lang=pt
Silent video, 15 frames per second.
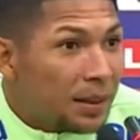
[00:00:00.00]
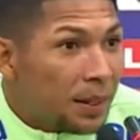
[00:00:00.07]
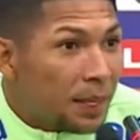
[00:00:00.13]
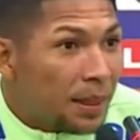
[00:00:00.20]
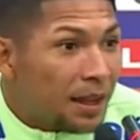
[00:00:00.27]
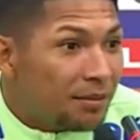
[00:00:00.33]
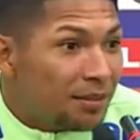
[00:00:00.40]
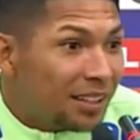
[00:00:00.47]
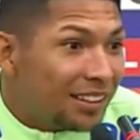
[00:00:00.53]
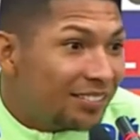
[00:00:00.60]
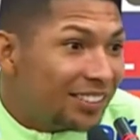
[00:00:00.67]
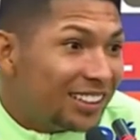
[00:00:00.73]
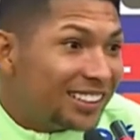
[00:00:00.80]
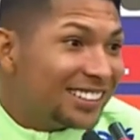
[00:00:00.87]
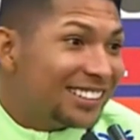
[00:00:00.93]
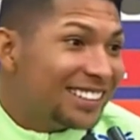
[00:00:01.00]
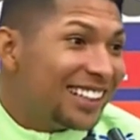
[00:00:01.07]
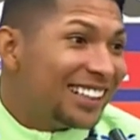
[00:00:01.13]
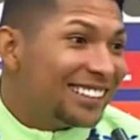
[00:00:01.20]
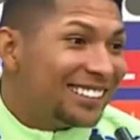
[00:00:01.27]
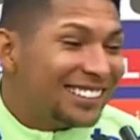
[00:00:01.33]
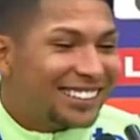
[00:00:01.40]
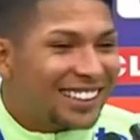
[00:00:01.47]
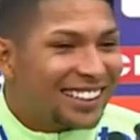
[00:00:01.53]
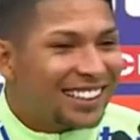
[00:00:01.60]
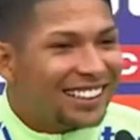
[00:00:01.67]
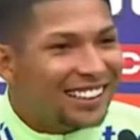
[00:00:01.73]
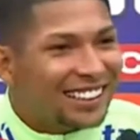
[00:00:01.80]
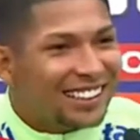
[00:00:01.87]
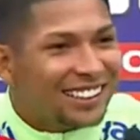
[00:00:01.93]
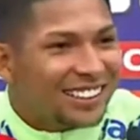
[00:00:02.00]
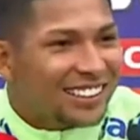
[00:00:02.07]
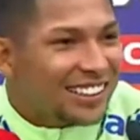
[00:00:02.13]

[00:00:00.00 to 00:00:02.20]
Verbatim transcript: da minha felicidade de estar ali.